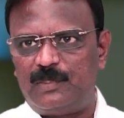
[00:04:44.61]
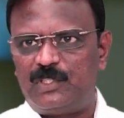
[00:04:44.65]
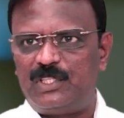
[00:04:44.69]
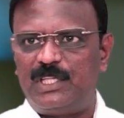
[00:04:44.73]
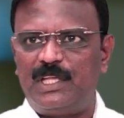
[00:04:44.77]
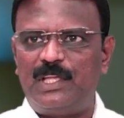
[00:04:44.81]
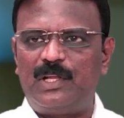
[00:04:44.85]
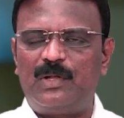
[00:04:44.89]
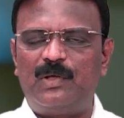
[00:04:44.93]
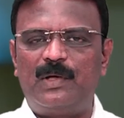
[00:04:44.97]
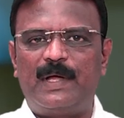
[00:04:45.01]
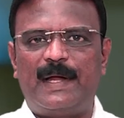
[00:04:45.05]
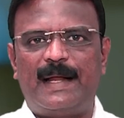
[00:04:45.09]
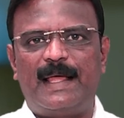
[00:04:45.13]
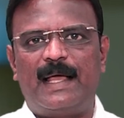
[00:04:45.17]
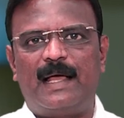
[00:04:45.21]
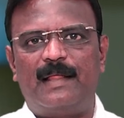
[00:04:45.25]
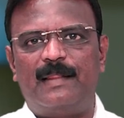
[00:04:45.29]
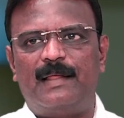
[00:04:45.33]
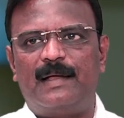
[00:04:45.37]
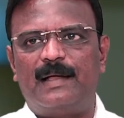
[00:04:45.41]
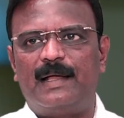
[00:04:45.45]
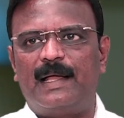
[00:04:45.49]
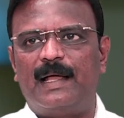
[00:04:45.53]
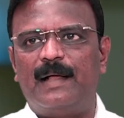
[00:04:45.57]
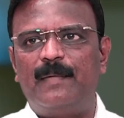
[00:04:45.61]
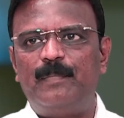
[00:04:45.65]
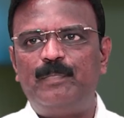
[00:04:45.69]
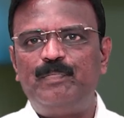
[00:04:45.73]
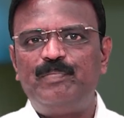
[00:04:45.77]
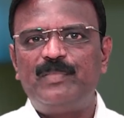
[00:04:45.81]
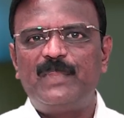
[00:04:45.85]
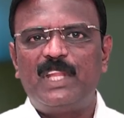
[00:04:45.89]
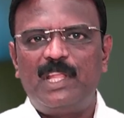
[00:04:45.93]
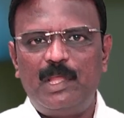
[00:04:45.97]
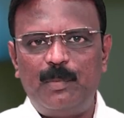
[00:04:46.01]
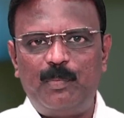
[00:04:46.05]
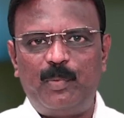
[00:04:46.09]
சீரும் கிடையாது அங்கே
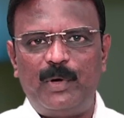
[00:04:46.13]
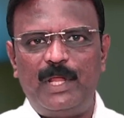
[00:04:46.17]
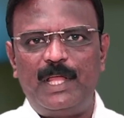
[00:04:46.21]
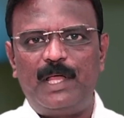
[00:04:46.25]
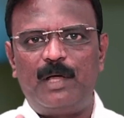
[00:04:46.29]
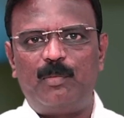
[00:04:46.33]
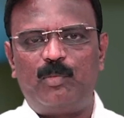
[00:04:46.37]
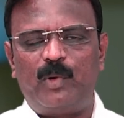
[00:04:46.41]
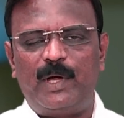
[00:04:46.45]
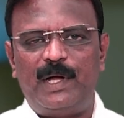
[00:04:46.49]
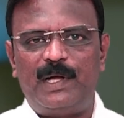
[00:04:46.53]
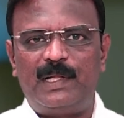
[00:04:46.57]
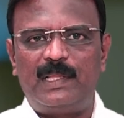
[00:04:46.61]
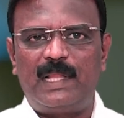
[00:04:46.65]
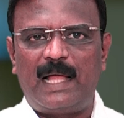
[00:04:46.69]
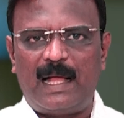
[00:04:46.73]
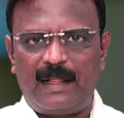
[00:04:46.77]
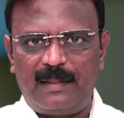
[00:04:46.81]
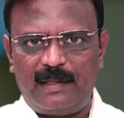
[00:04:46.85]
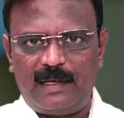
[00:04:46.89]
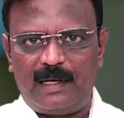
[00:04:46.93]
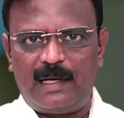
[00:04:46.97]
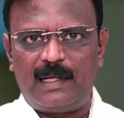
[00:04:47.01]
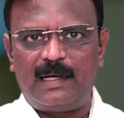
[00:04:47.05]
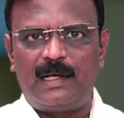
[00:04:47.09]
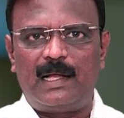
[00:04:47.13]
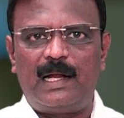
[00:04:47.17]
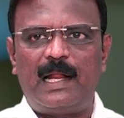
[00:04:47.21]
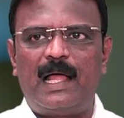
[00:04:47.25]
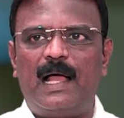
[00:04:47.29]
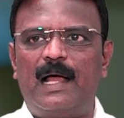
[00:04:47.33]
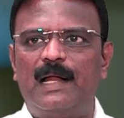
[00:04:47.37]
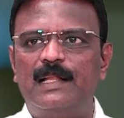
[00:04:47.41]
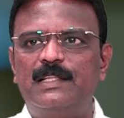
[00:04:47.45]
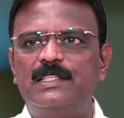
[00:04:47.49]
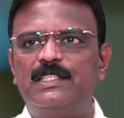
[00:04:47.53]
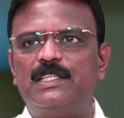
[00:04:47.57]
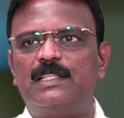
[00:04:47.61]
இப்படியே போயிட்டு இருந்தால் அந்த
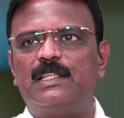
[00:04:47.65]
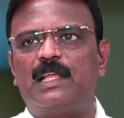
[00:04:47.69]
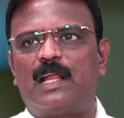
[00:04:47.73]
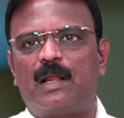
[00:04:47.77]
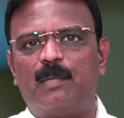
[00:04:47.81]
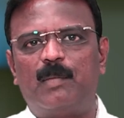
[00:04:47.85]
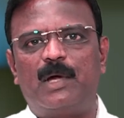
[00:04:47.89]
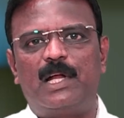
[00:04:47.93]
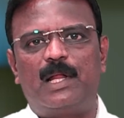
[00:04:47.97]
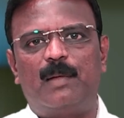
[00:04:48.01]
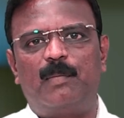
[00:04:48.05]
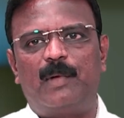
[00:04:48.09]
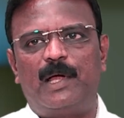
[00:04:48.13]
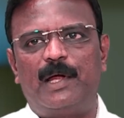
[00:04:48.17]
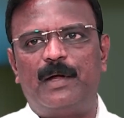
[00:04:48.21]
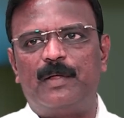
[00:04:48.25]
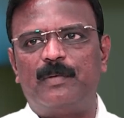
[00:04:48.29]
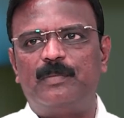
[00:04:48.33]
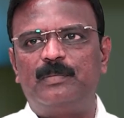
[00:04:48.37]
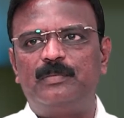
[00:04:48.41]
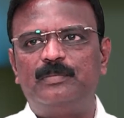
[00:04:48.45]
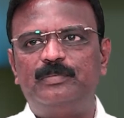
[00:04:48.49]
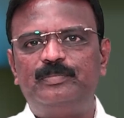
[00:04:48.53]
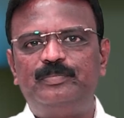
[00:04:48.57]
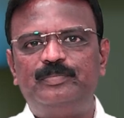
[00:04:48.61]
இடங்கள்லாம் அழிஞ்சு தரமட்டமாயிடும்